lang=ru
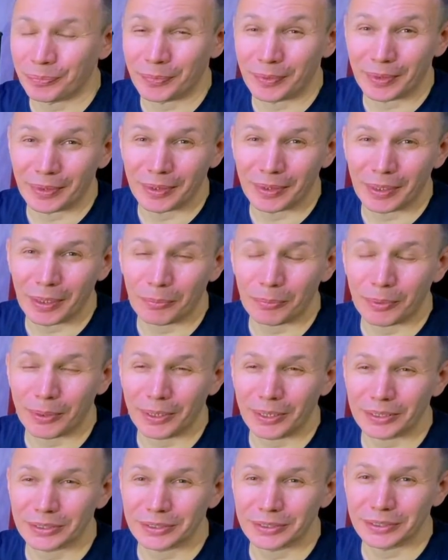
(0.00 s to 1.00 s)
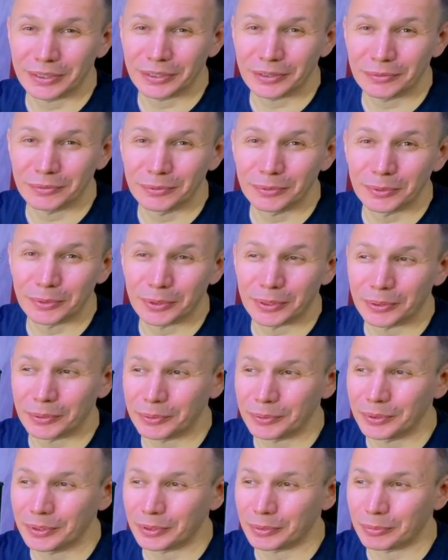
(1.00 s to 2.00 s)
напряжный звук
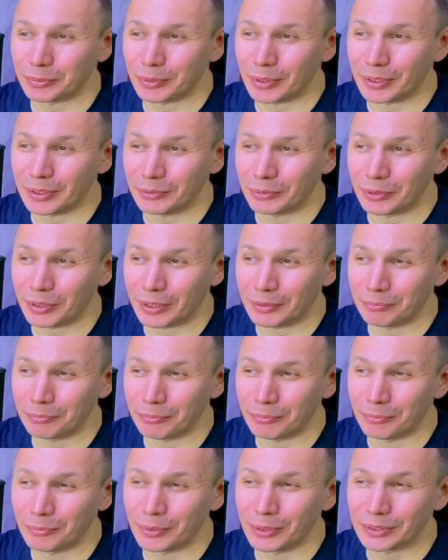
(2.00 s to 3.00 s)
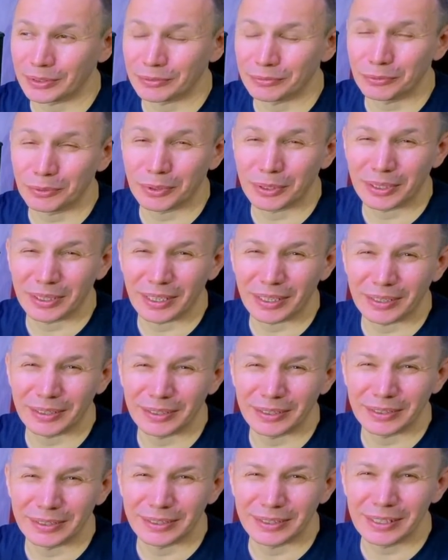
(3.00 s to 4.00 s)
у них э, был звук
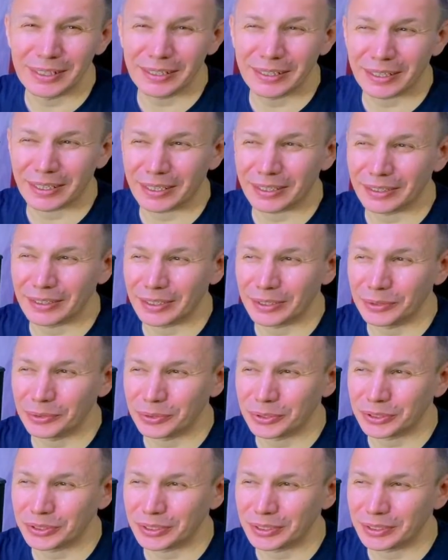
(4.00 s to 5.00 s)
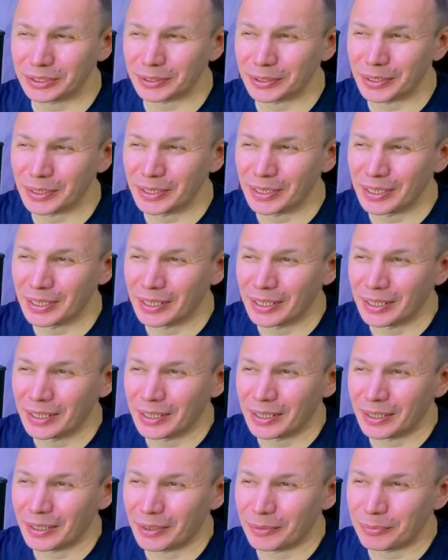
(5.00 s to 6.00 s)
сильно отдающий
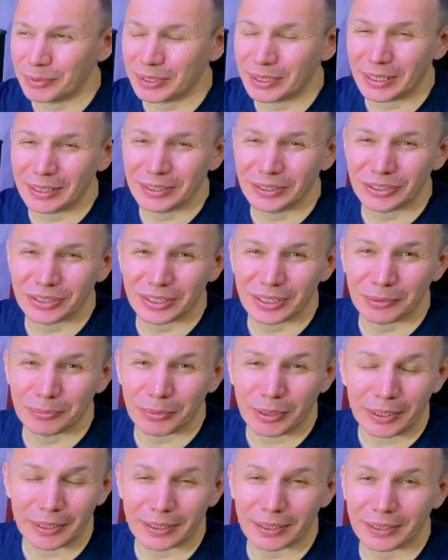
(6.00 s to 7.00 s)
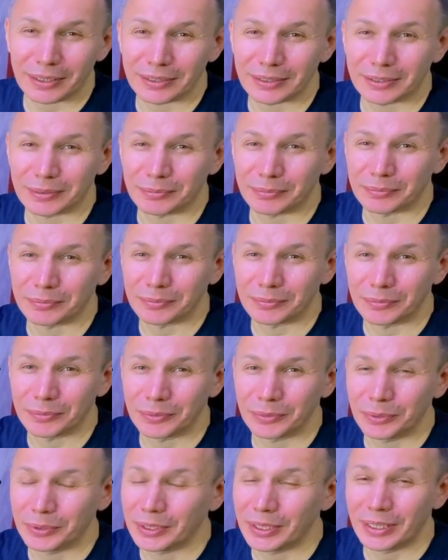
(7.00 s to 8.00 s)
а, металлическим окрасом,
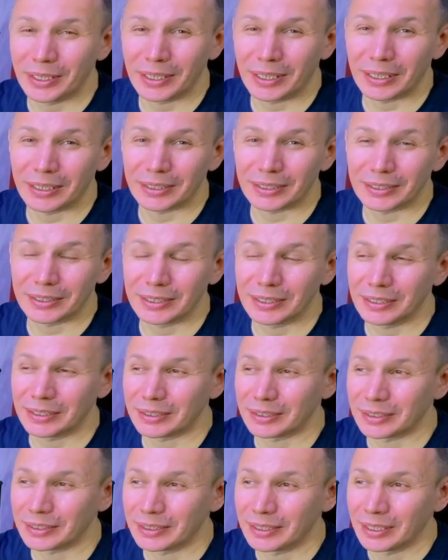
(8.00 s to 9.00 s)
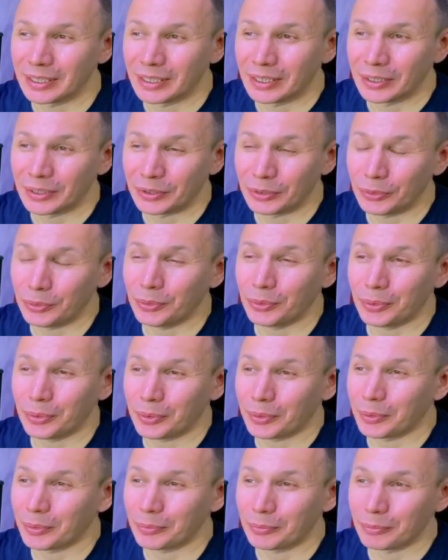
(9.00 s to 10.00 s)
ну нереально сильно.
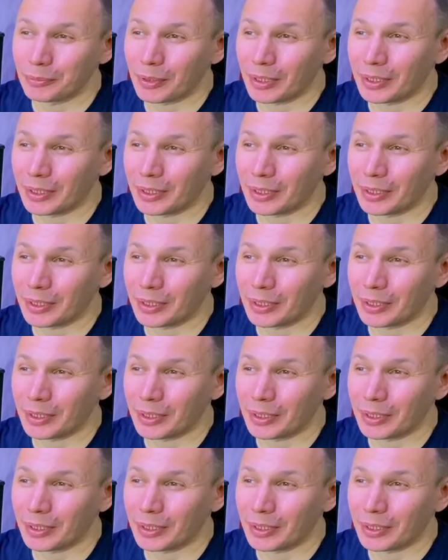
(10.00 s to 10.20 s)
Но